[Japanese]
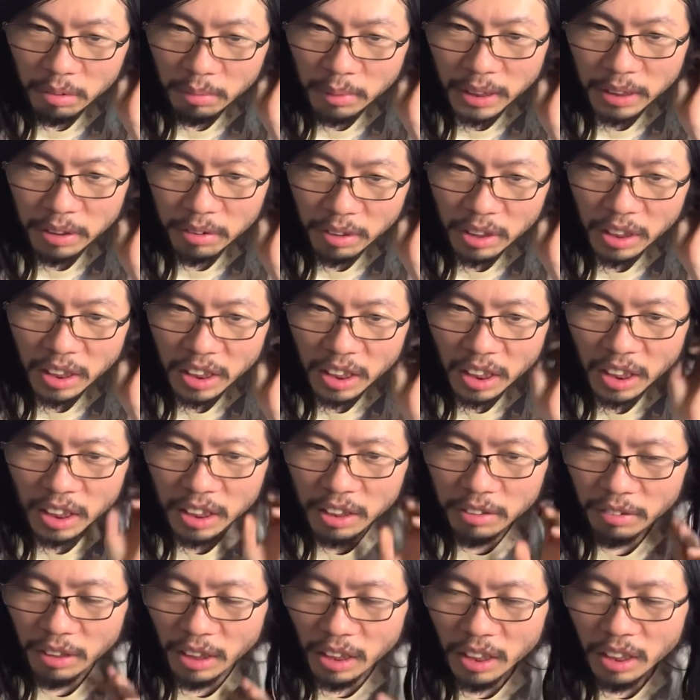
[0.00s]
それ以
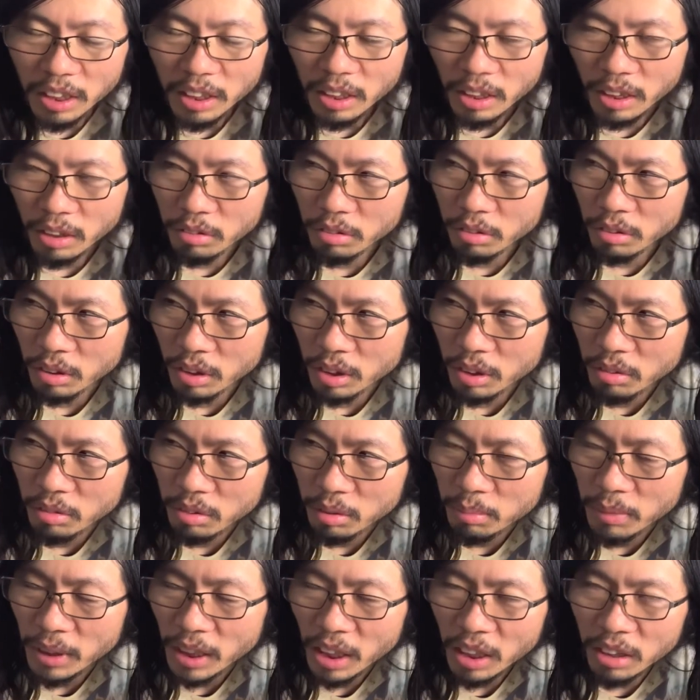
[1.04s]
外は、基本、